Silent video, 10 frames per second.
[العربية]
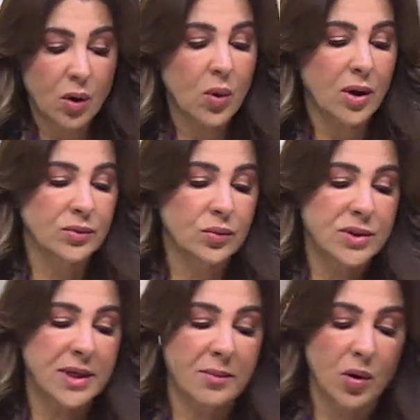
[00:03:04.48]
هو حطوه
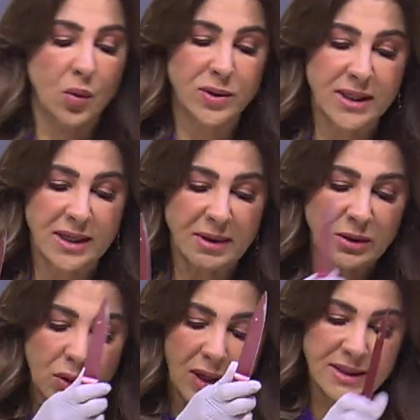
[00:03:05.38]
زي ما هو زي ما
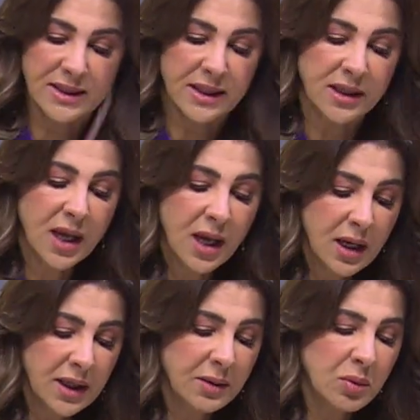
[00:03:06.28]
انتوا عايزين
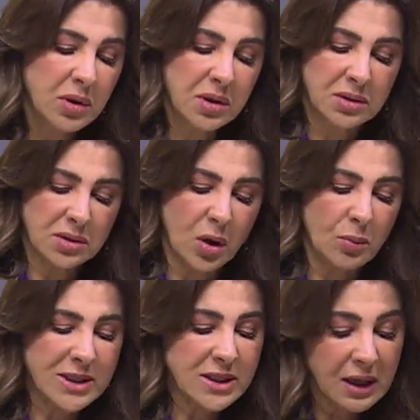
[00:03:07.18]
احنا ممكن نقطعه
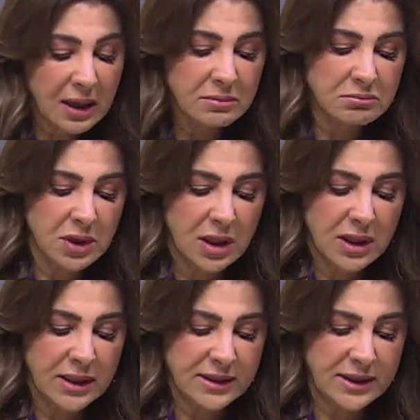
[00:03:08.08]
مثلا
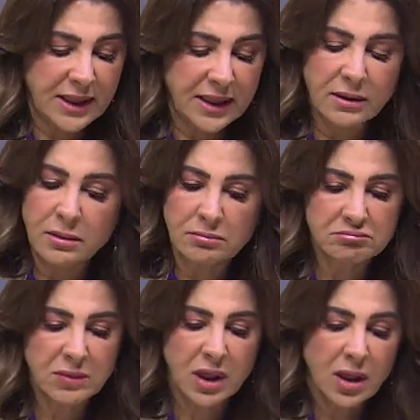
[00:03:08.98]
اتنين
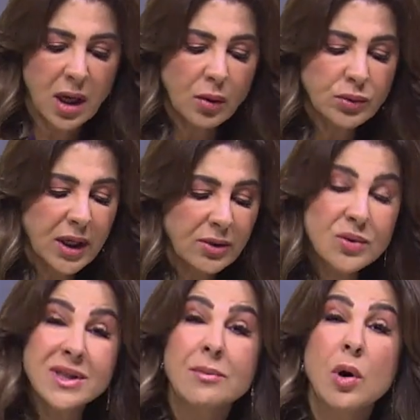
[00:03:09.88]
او تخلوه
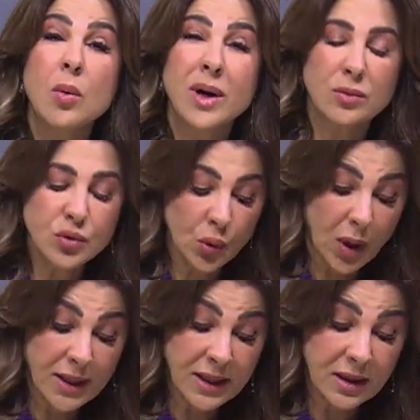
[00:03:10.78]
زي ما هو لو
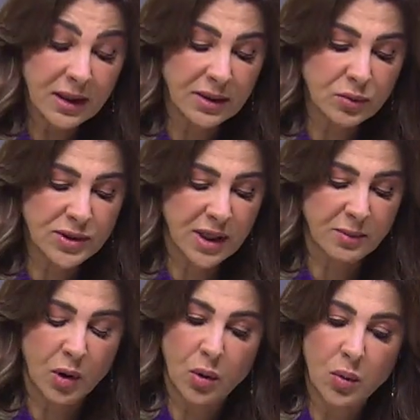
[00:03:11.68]
صغير خلوه زي ما
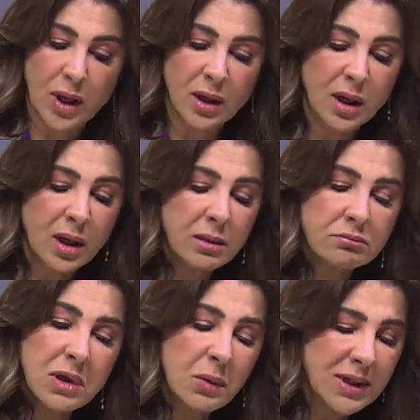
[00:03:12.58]
هو
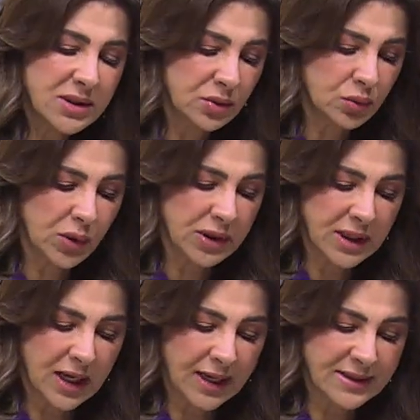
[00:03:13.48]
لو حسيتوه كده
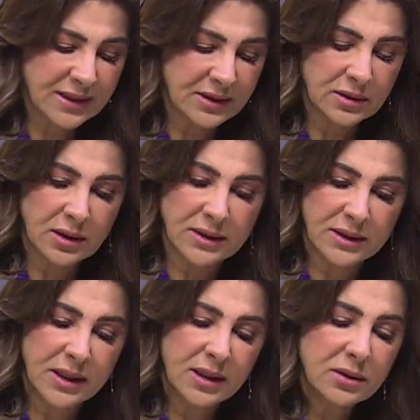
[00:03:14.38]
عايز يتقطع
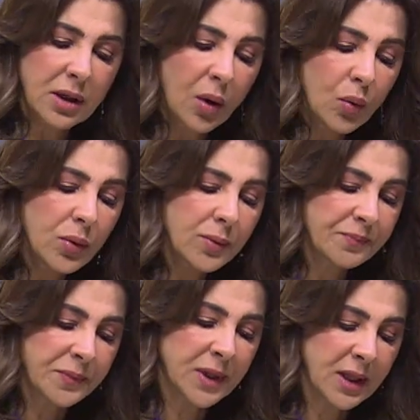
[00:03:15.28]
اتنين اقطعوه
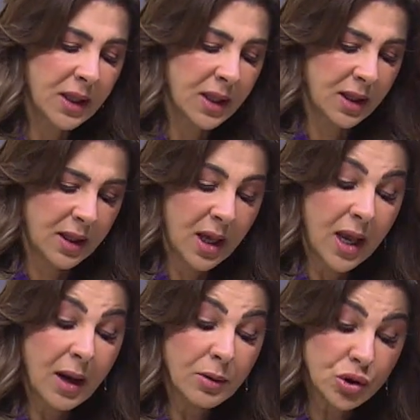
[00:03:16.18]

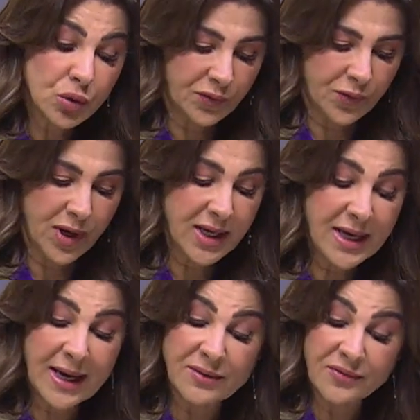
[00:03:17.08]
شوفوا هي
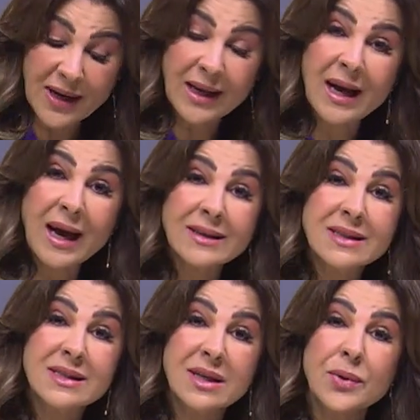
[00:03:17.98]
الفرخه
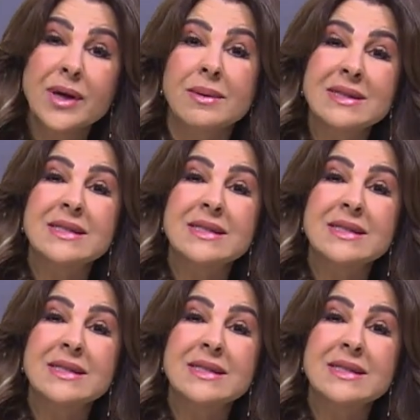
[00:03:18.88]
هتستوي كمان